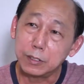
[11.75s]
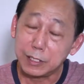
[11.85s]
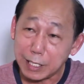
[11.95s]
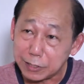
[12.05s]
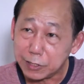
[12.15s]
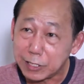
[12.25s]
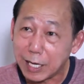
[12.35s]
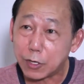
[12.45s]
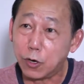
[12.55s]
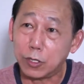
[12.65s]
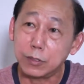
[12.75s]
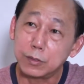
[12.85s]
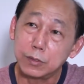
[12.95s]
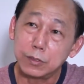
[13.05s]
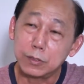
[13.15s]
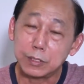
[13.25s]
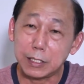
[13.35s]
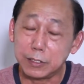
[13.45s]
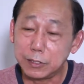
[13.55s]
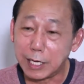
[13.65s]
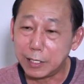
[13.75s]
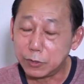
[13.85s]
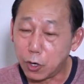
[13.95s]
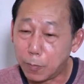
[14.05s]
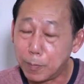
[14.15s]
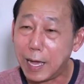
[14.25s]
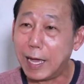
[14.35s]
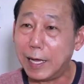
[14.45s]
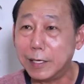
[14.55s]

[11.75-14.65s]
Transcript: ที่ตัดสินใจก่อน ตัดสินใจยอมแพ้